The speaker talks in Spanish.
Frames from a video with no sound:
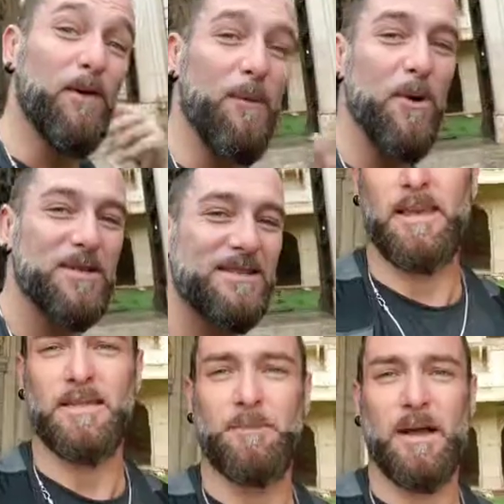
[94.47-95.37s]
Vamos.
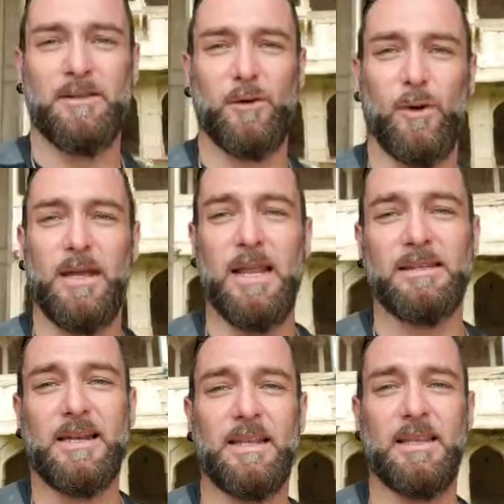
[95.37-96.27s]
Ese patio y la
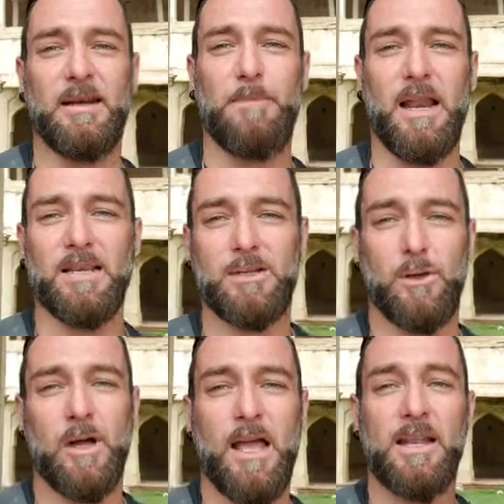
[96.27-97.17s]
entrada del
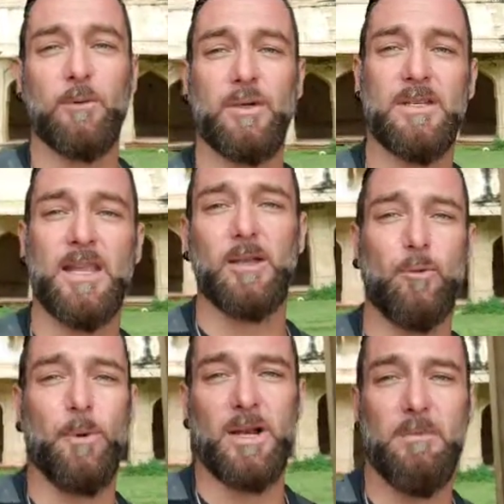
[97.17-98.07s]
palacio era
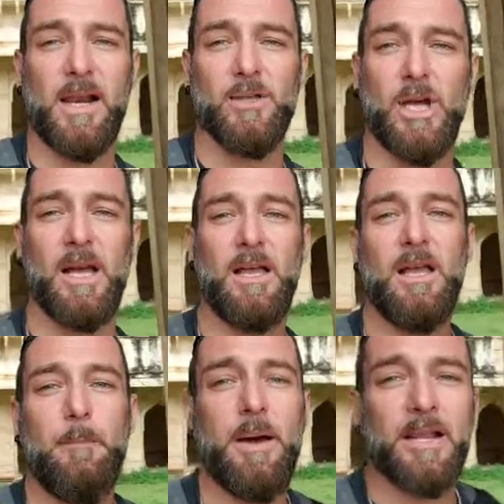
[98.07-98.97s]
utilizado por el Marajá
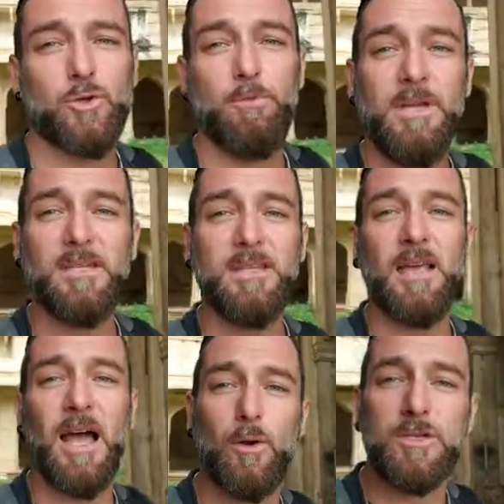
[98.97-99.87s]
para
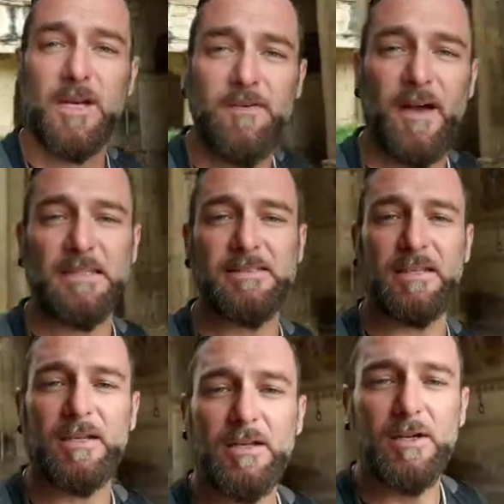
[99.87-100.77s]
subirse a los elefantes,